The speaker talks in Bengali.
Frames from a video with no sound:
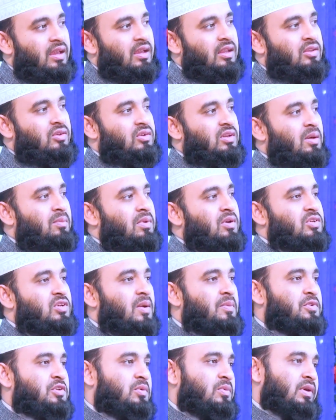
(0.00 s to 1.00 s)
এজন্য আমরা
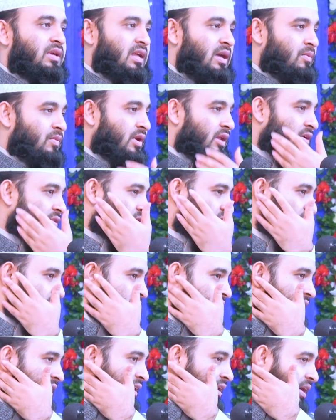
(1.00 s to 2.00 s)
সব সময় কামনা করি
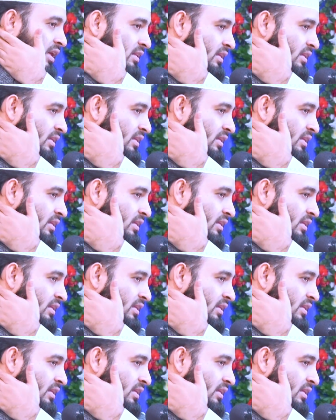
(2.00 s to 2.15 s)
যে আল্লাহ